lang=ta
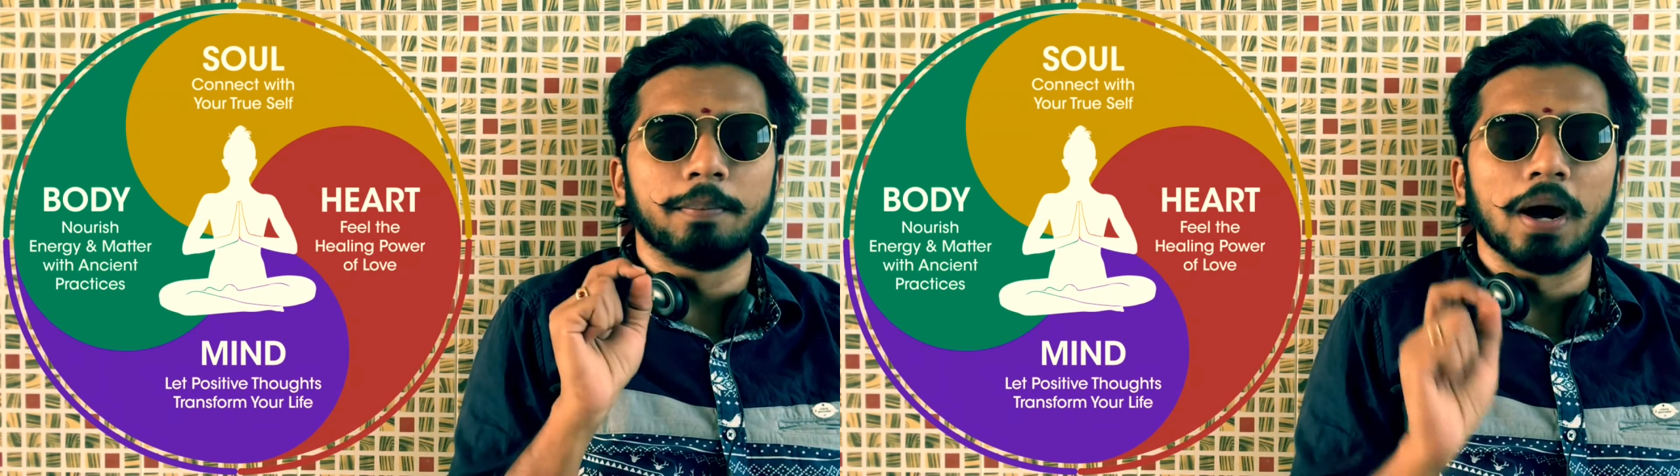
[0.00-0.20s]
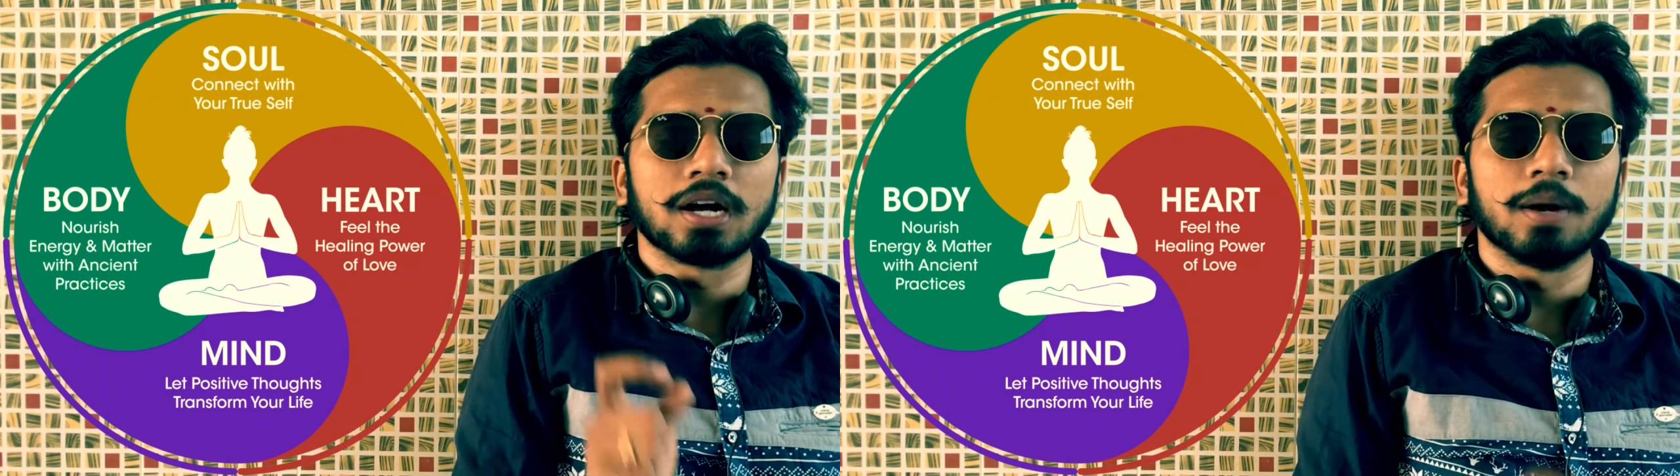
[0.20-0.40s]

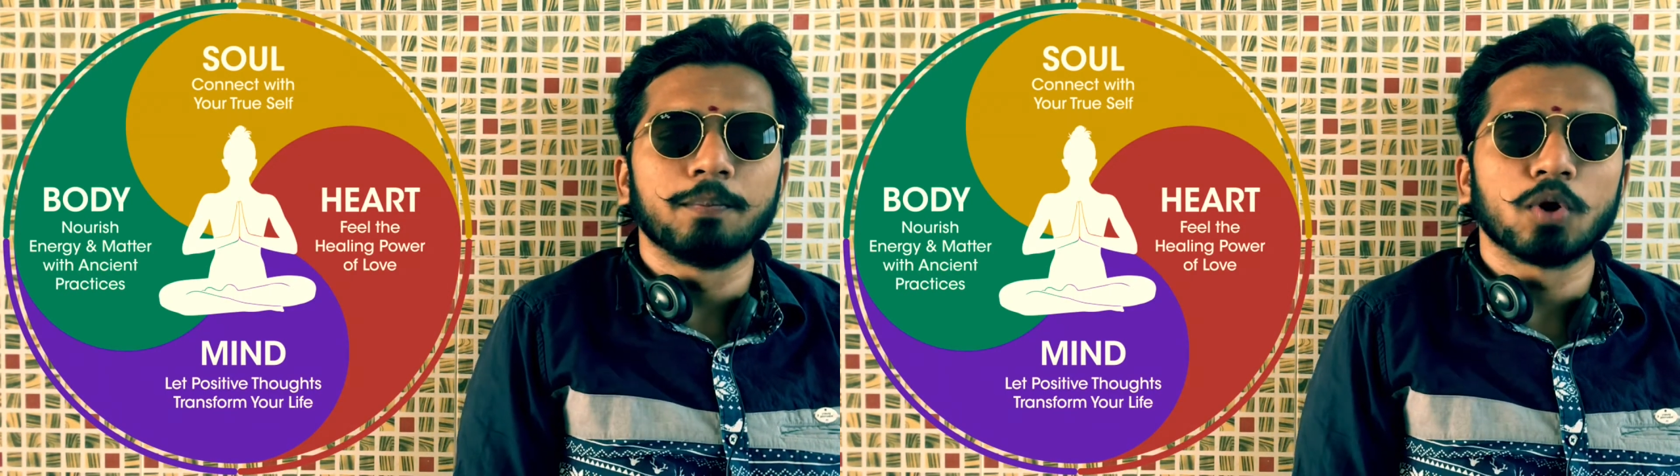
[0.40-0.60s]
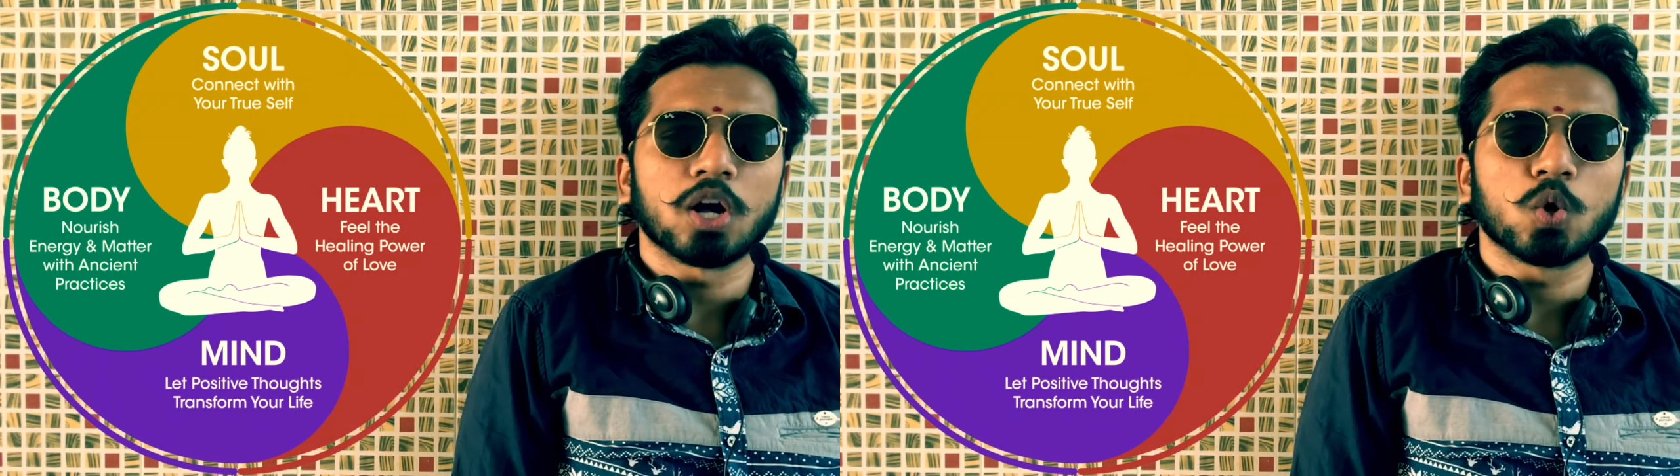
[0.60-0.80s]
பார்க்க
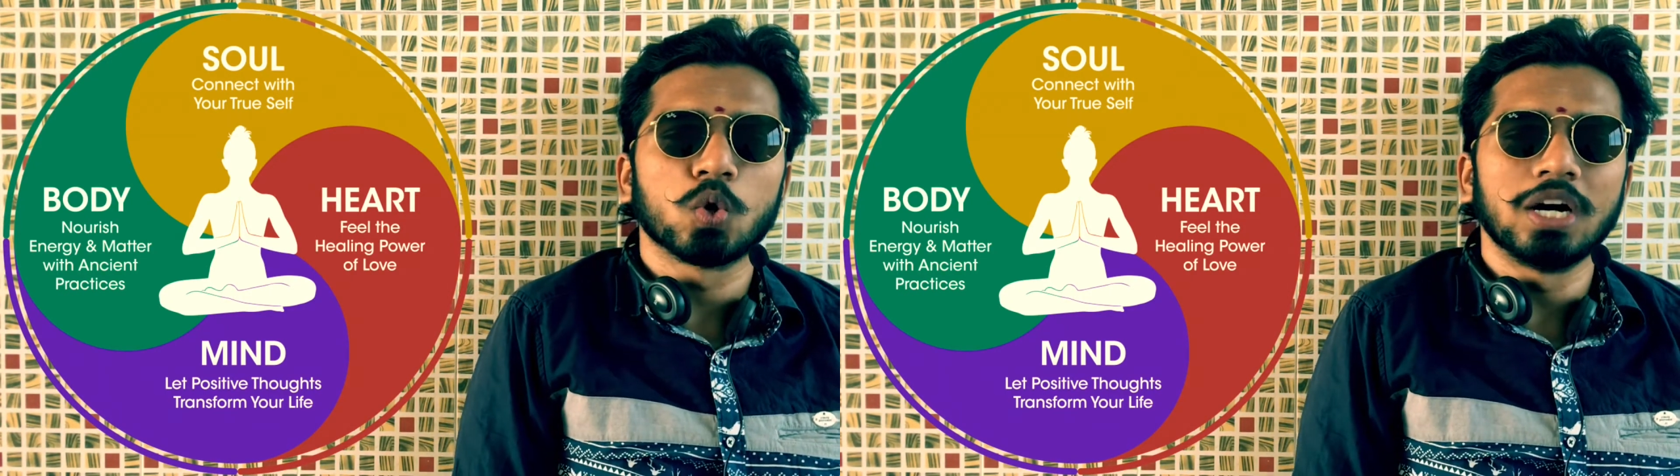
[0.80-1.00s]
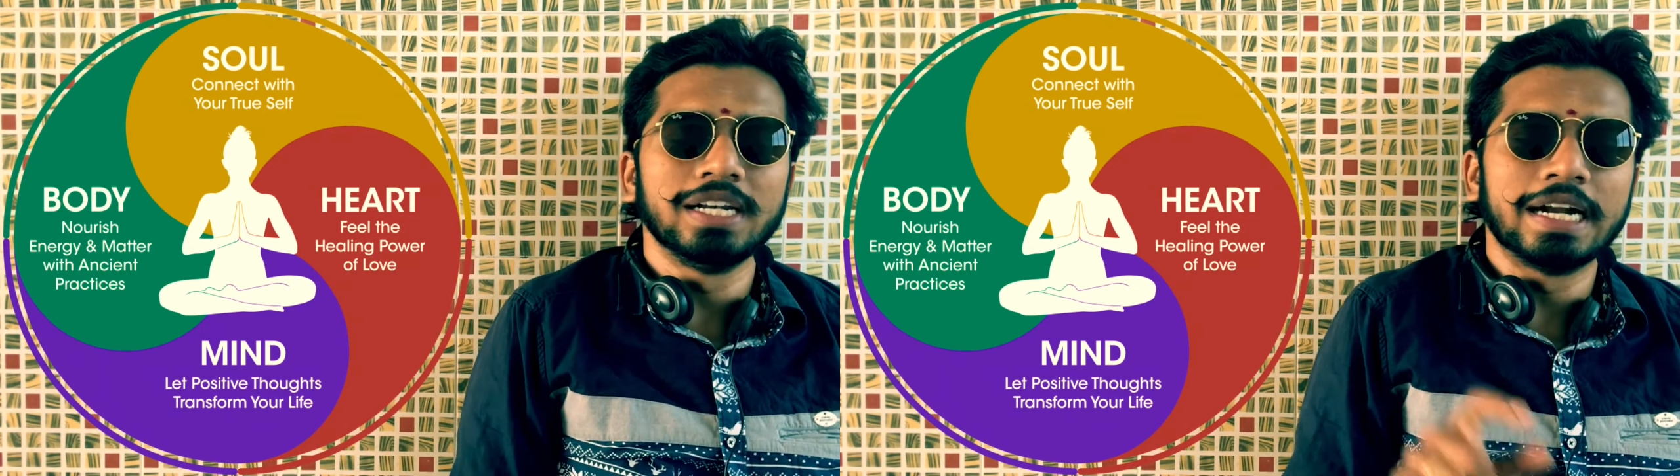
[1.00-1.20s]
போற
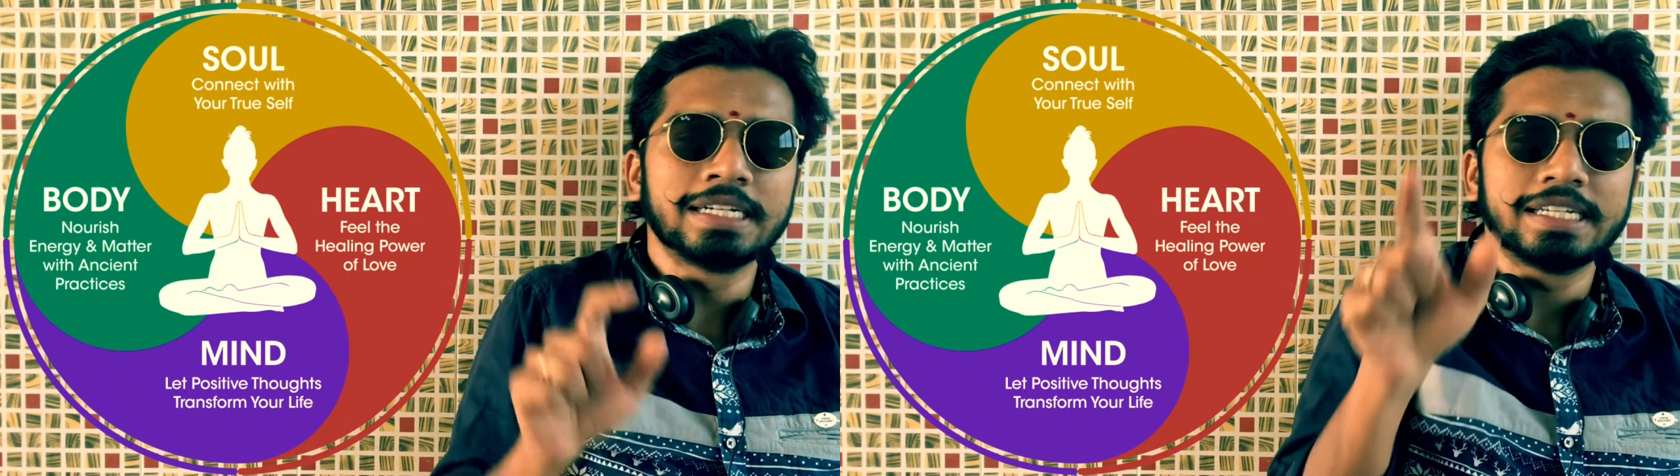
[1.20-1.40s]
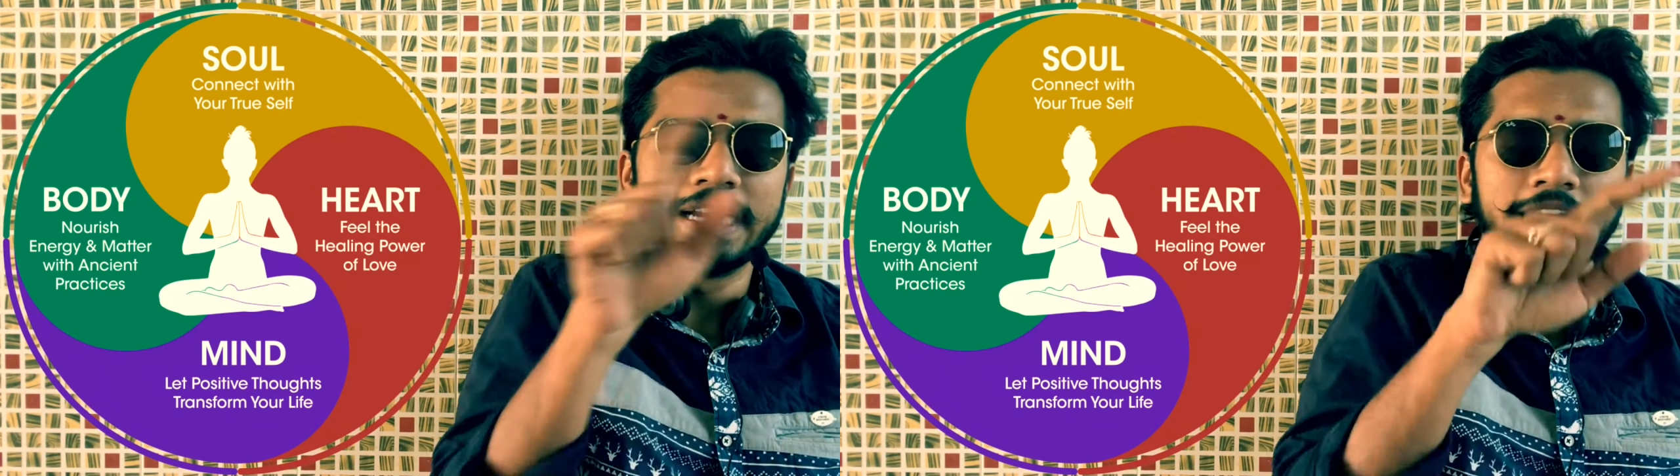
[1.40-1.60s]
குரல் எண்